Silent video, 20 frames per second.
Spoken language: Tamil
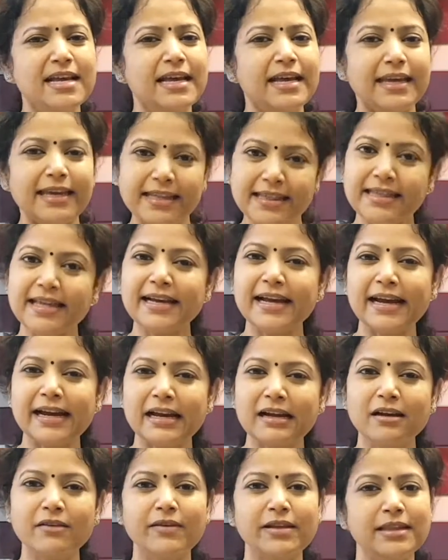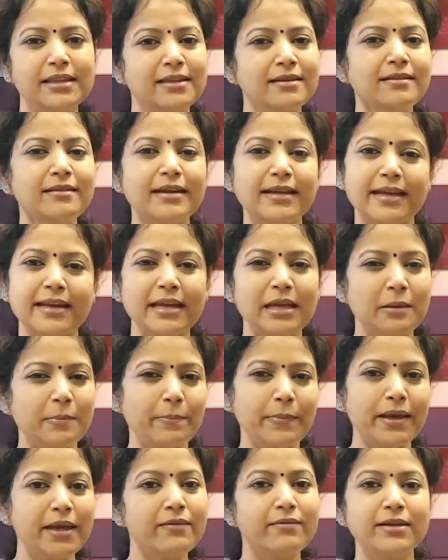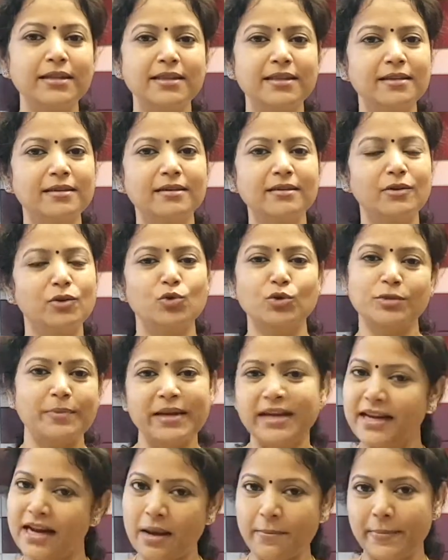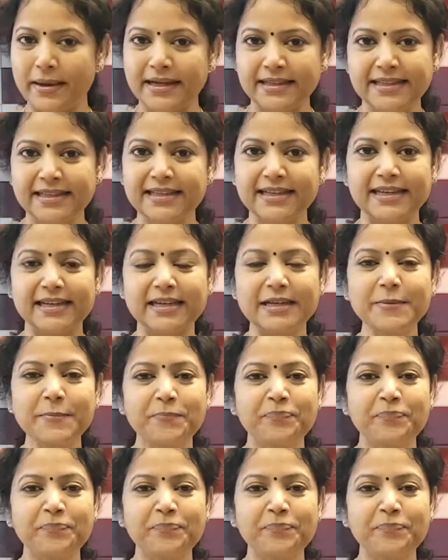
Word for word: இந்த கிழங்கு வந்து நிறைய பேர் வந்து யூஸ் பண்ணி நான் பார்த்ததில்ல